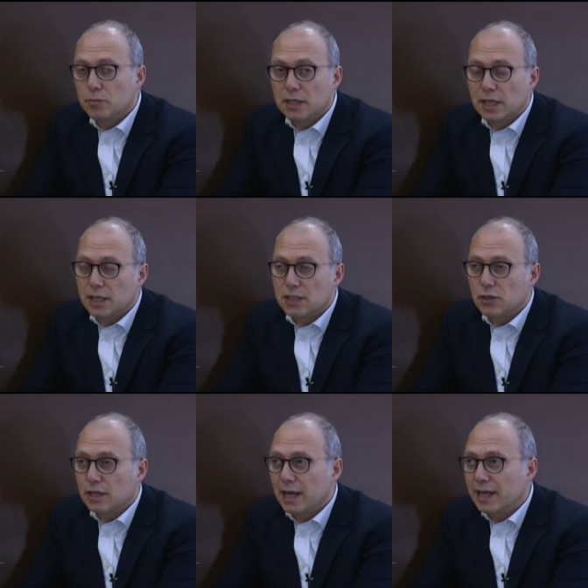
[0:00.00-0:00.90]
media
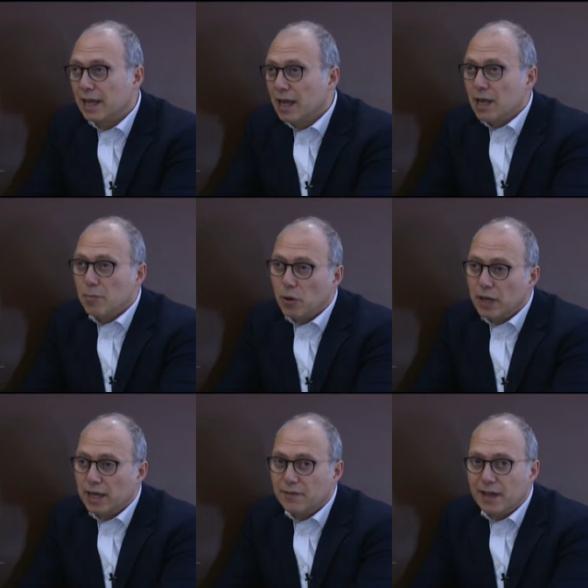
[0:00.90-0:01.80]
nazionali,
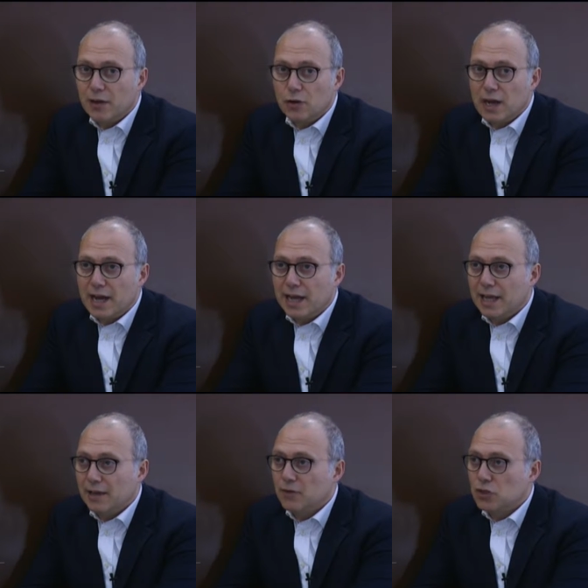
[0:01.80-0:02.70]
poi a livello locale
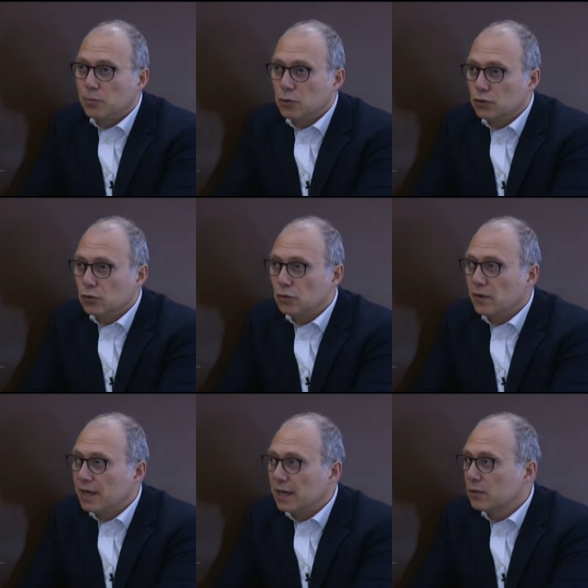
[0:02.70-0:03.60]
invece possono
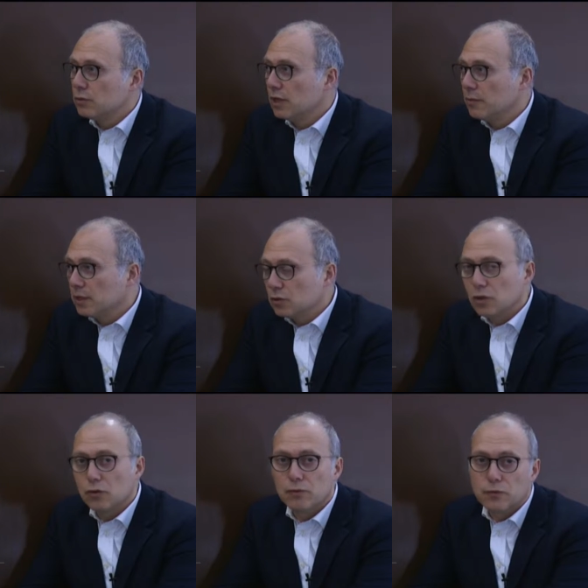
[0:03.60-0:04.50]
trovare anche un elemento
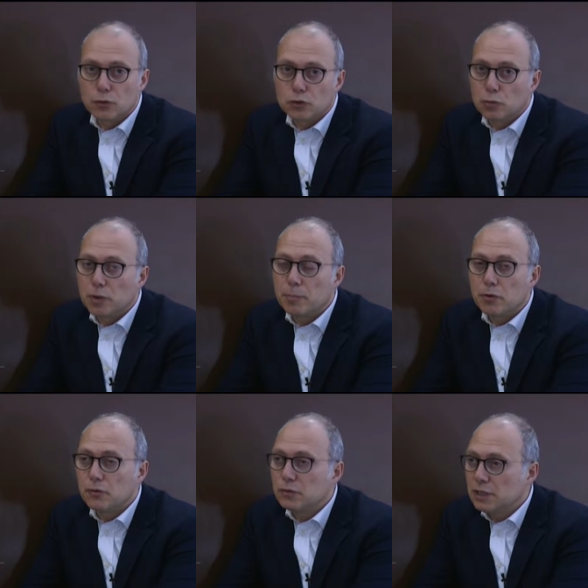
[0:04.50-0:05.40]
di confronto più
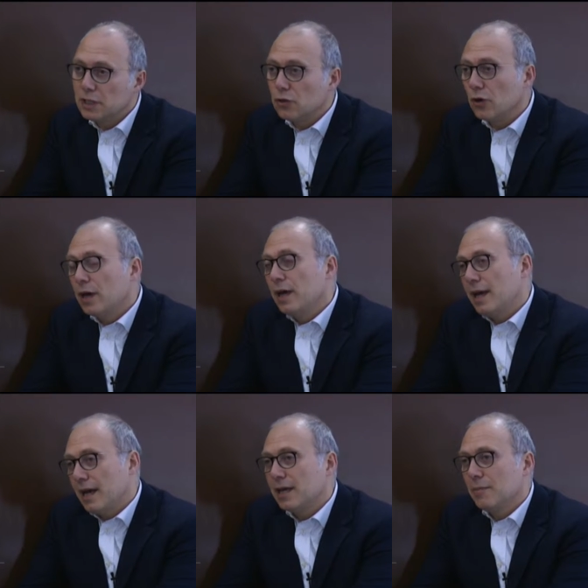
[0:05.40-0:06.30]
approfondito
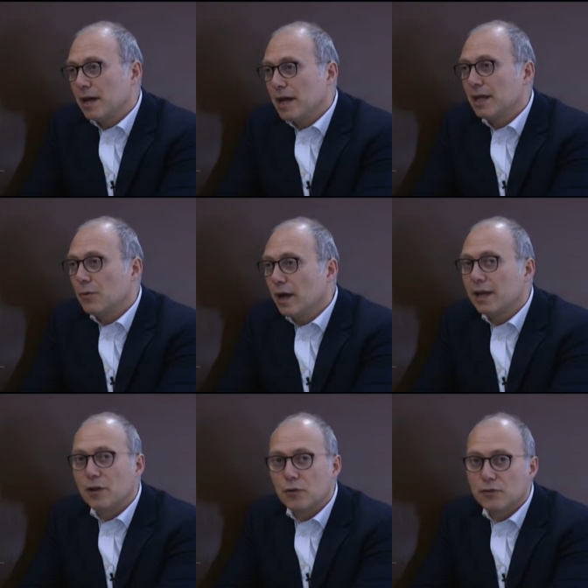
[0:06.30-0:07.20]
e anche magari
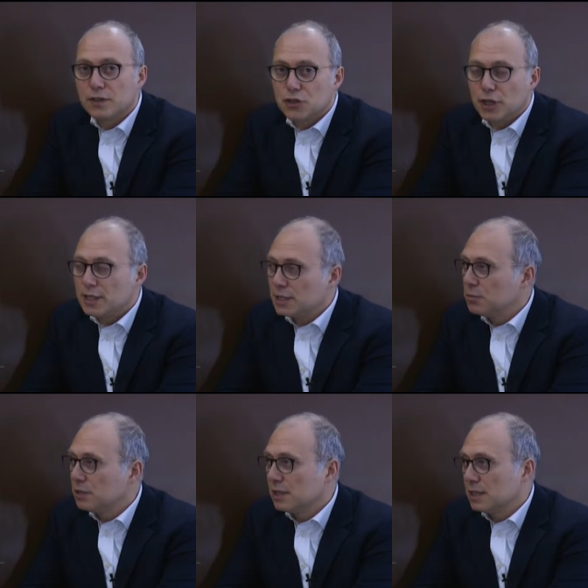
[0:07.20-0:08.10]
qualche convergenza
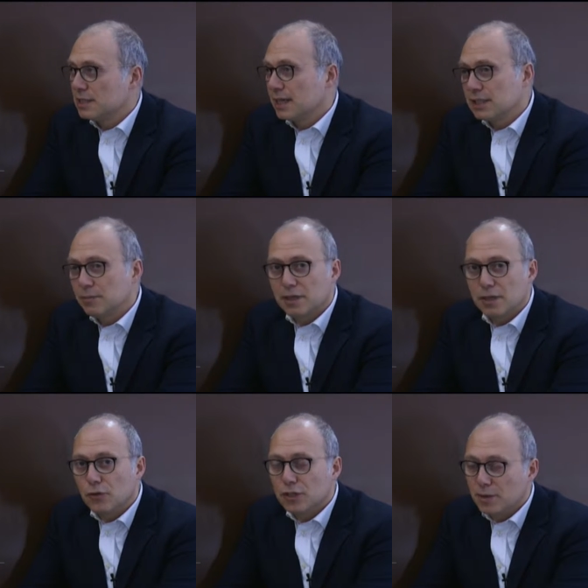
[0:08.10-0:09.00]
più interessante, perché
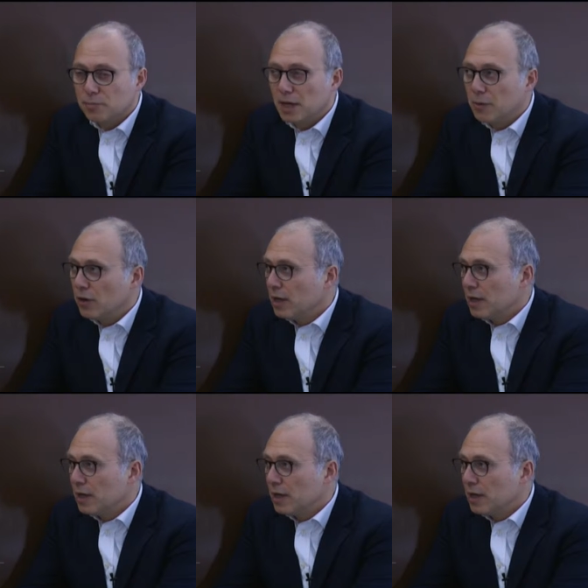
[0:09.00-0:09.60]
noi sappiamo